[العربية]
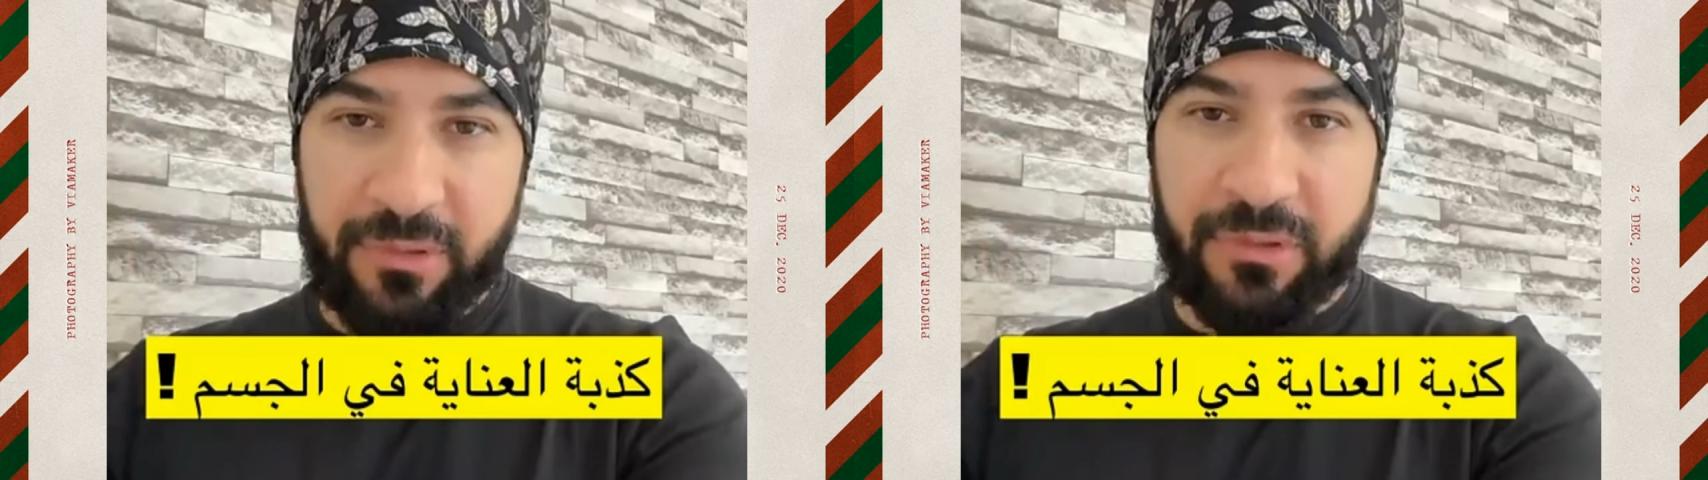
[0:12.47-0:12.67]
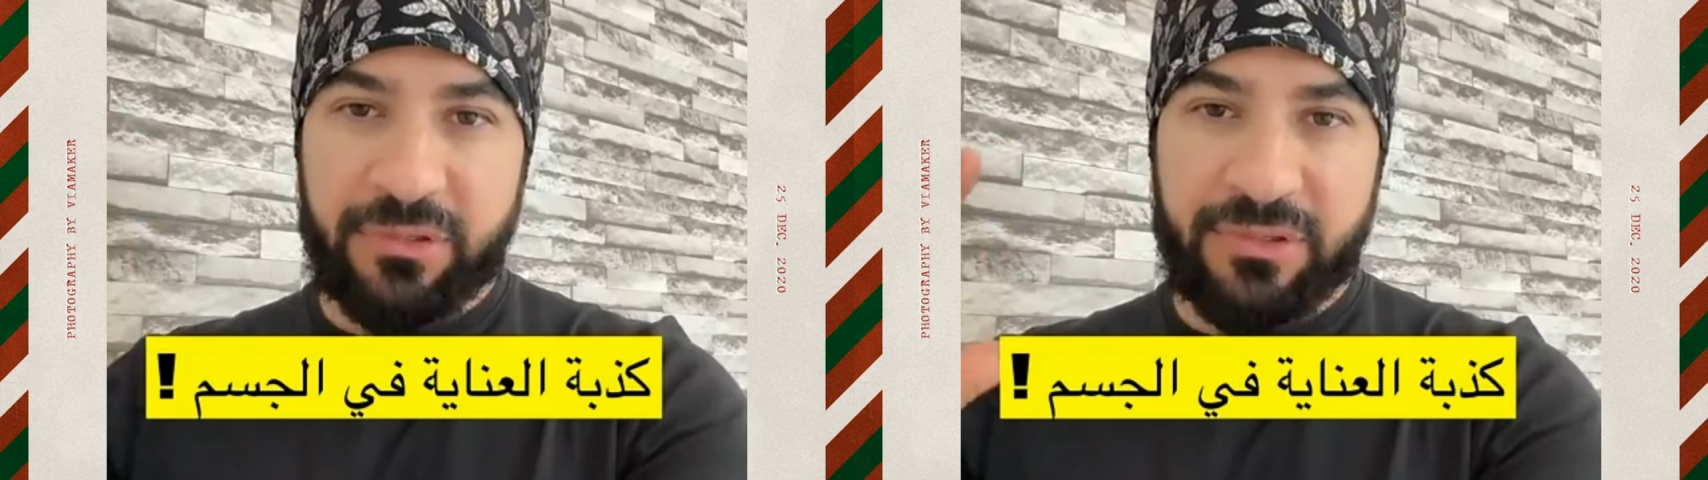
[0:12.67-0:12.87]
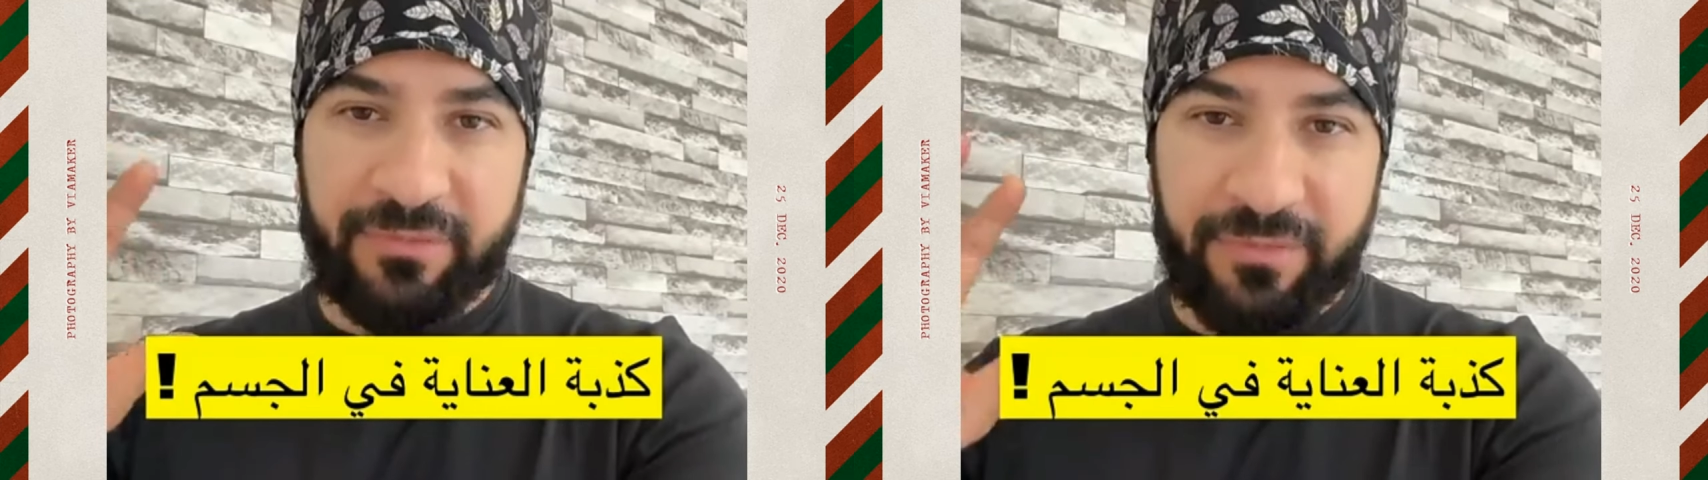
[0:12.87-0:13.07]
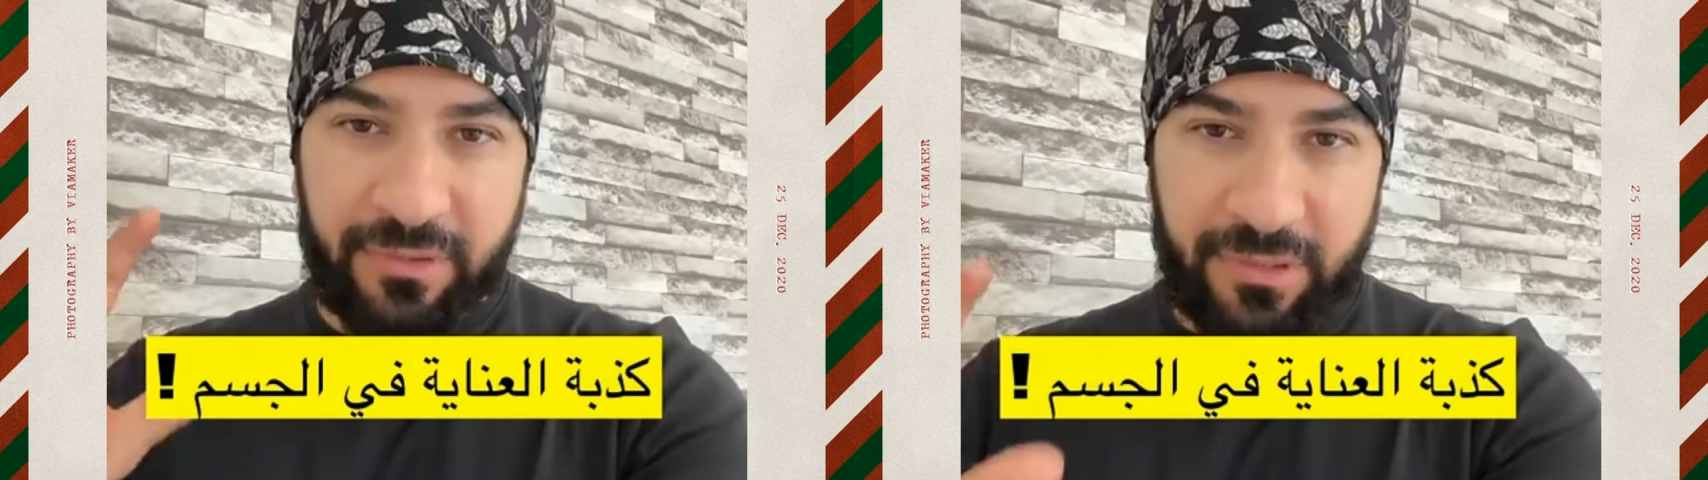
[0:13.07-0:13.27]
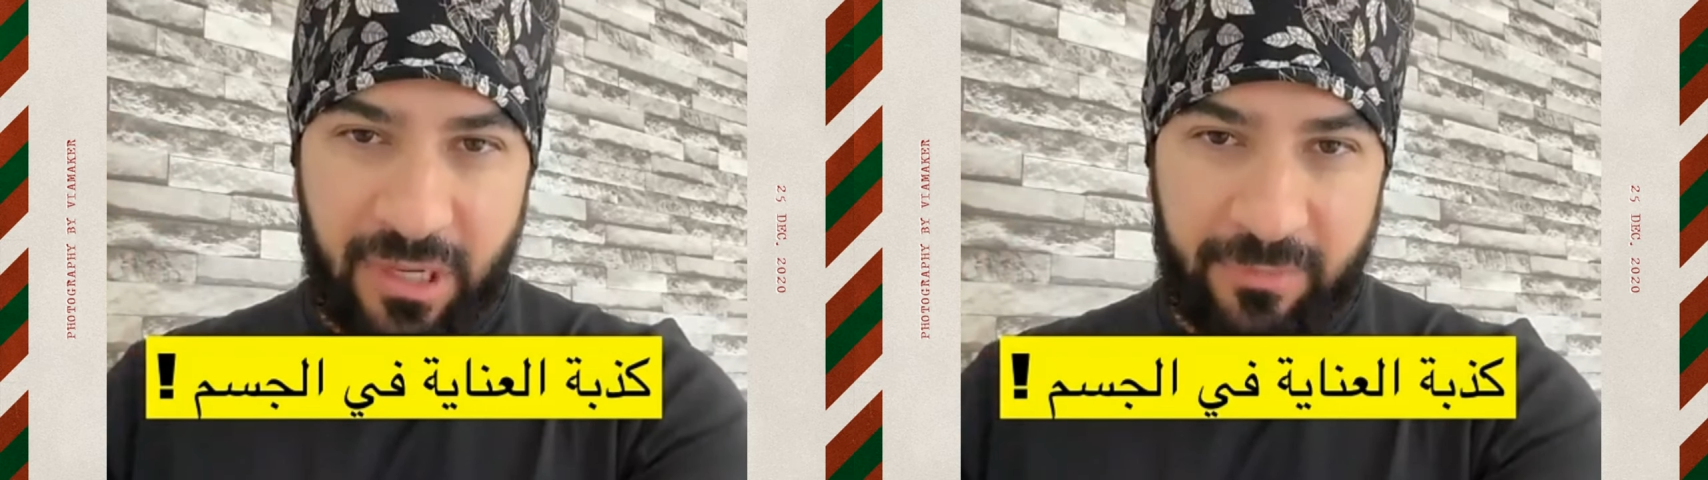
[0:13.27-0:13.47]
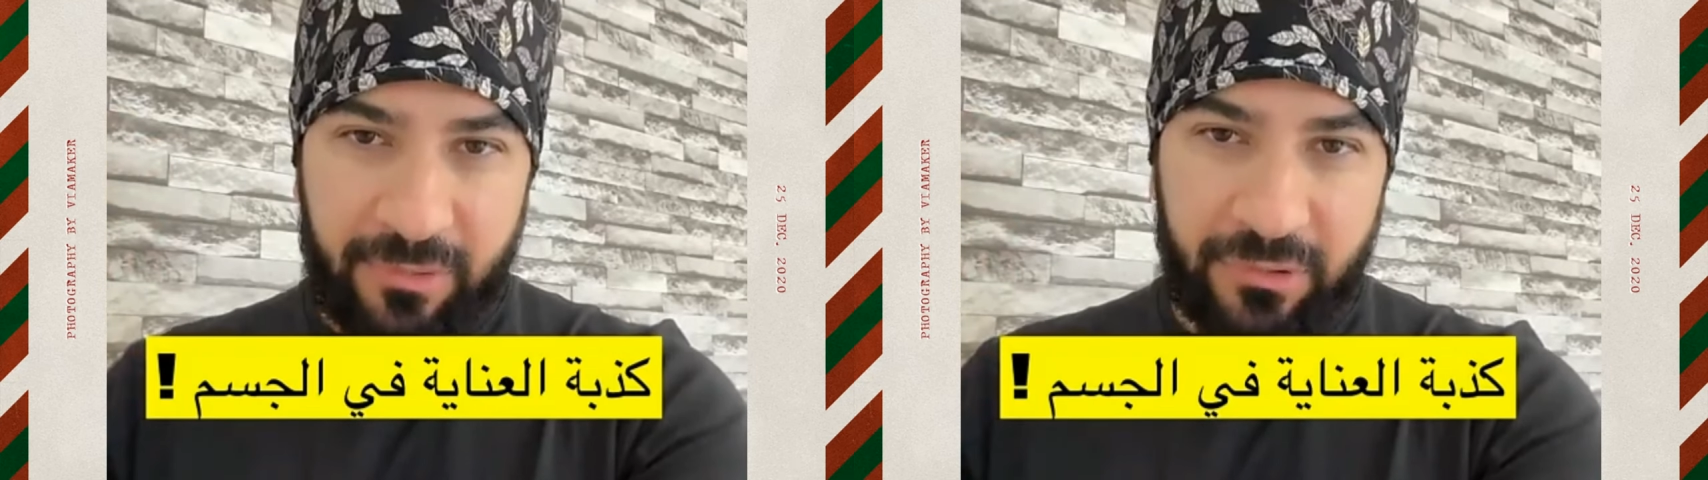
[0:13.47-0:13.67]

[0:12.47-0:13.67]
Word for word: الجسم في الكامل